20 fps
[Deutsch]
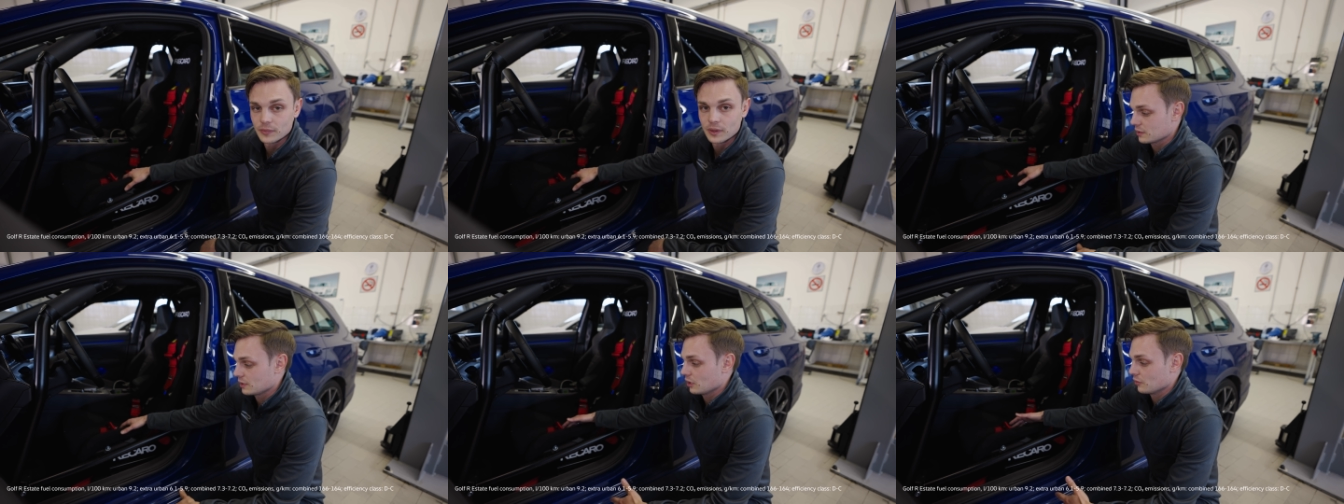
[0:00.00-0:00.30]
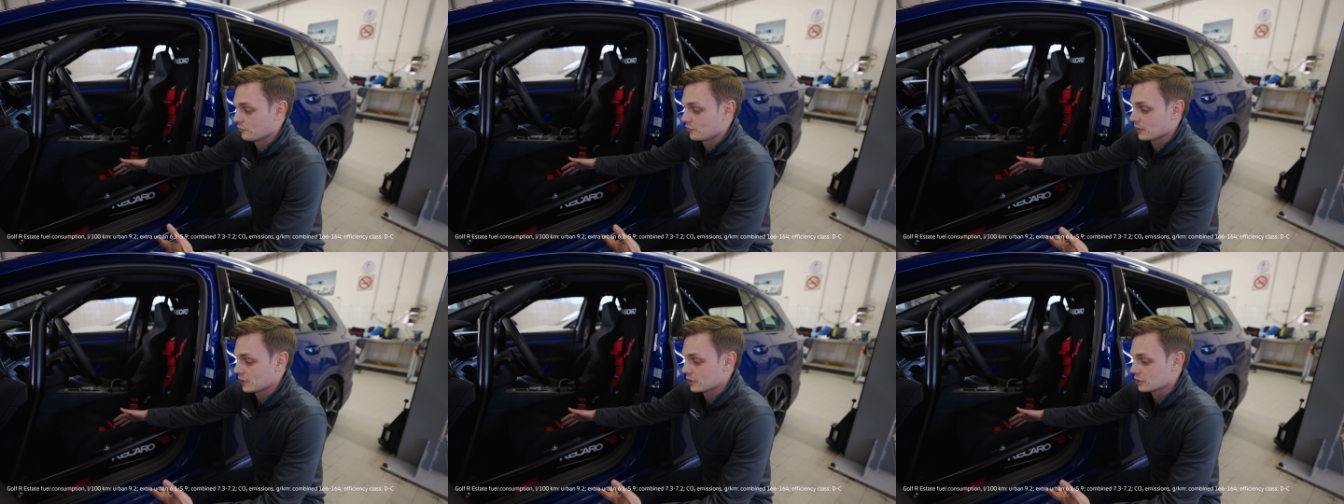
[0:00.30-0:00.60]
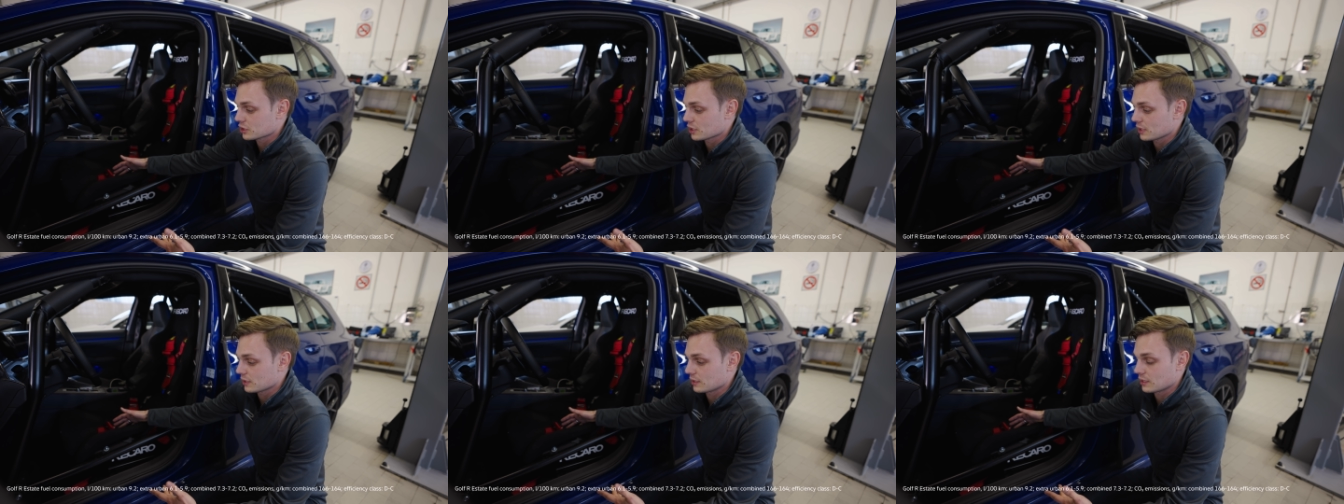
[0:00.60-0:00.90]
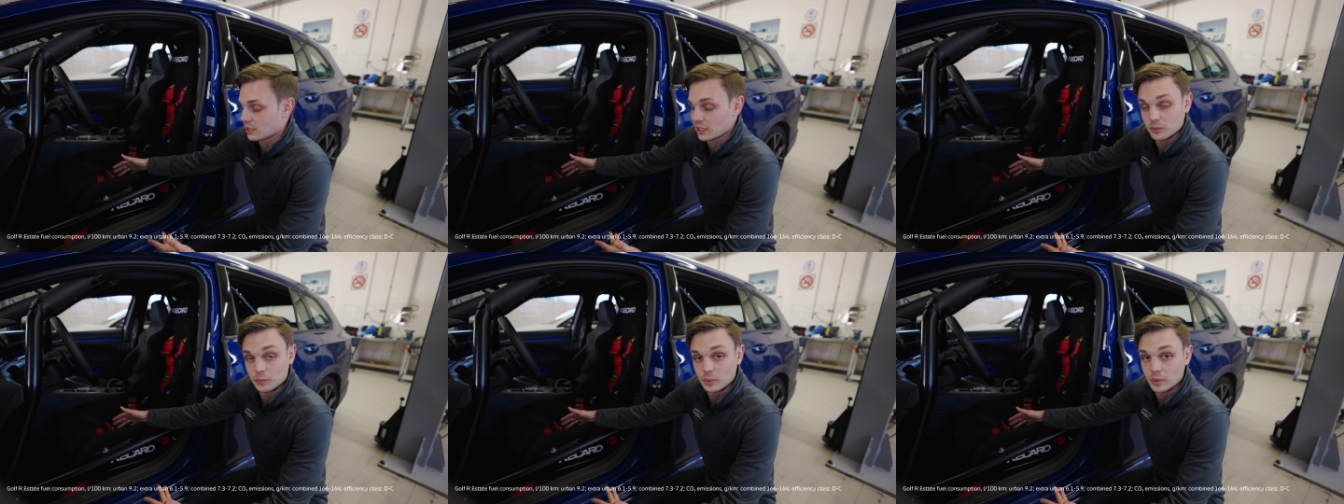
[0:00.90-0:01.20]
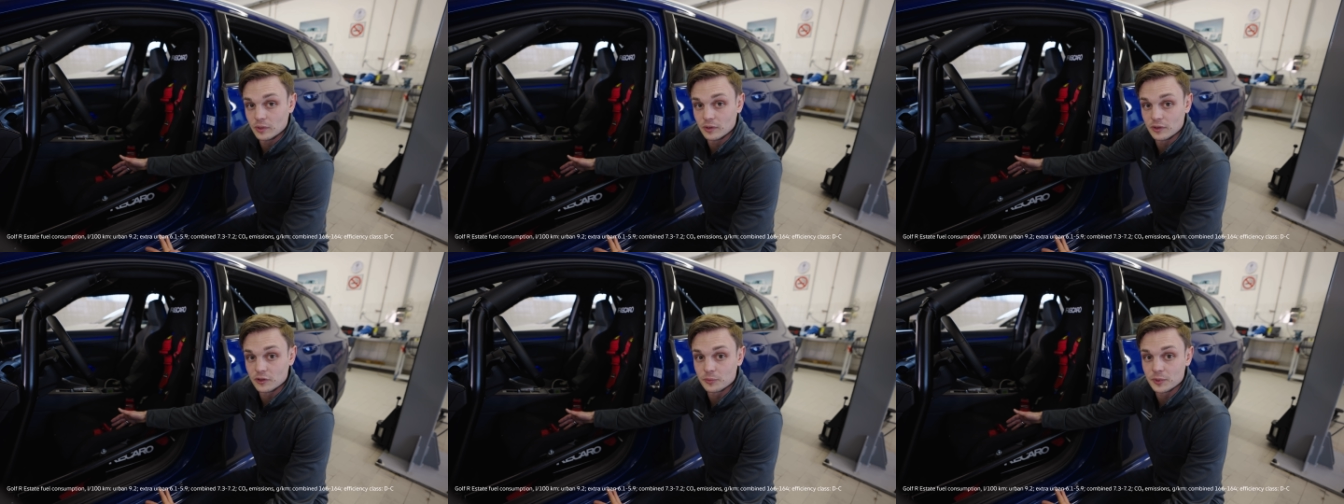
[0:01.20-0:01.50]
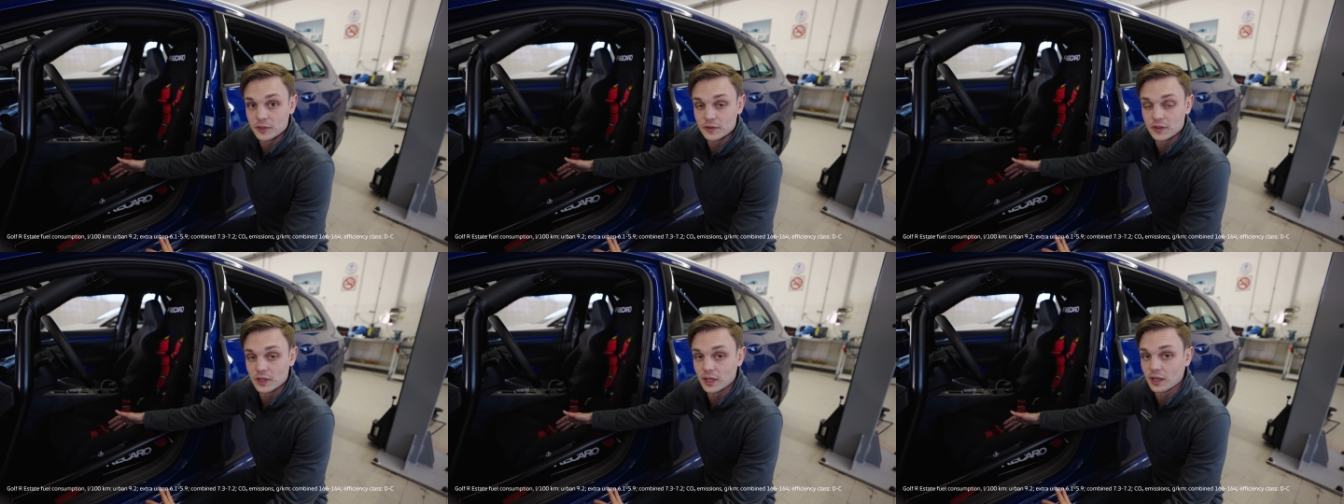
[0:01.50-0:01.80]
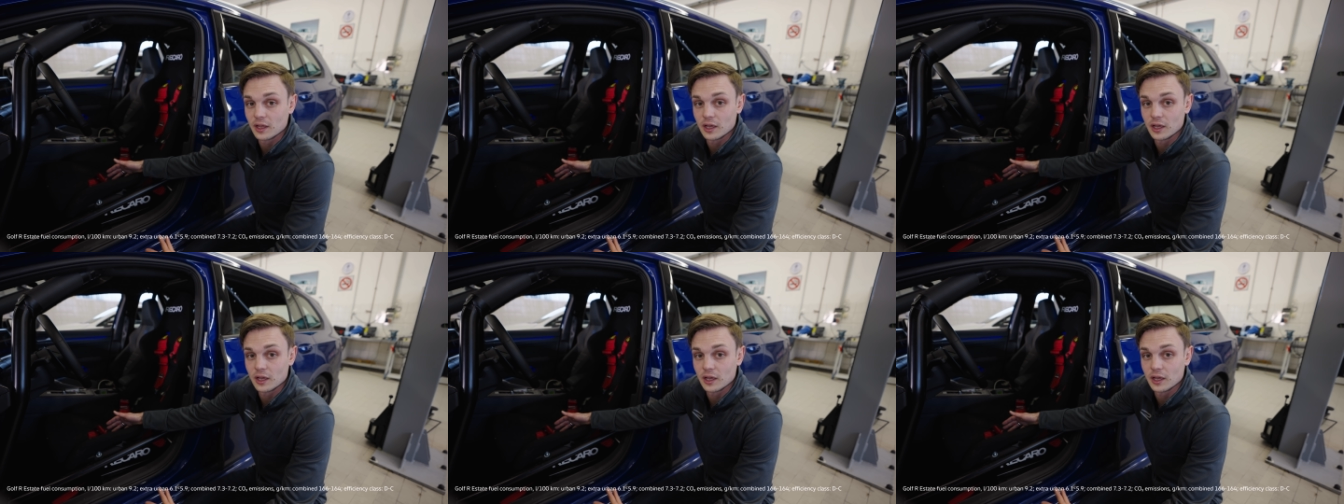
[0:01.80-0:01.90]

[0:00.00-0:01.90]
Hier auf der Rennstrecke kann immer was passieren,